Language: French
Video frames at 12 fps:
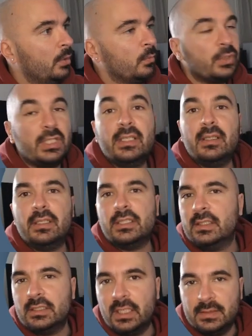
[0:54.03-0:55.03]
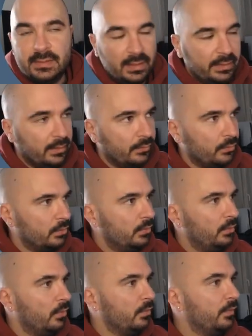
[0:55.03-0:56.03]
Moi je l'ai déjà installé, hein, donc je
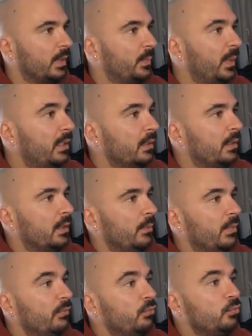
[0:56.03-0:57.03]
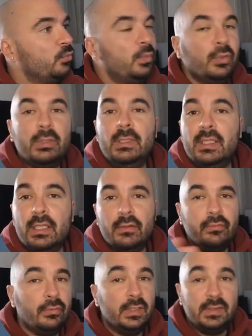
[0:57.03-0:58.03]
ne le referai pas, mais vous double-cliquez,
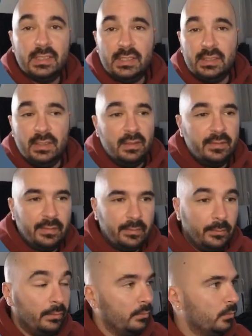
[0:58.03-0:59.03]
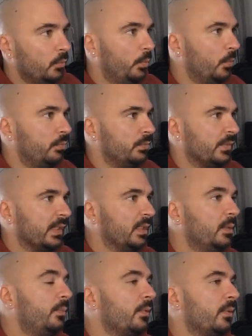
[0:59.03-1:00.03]
vous laissez guider, c'est vraiment on ne peut plus simple.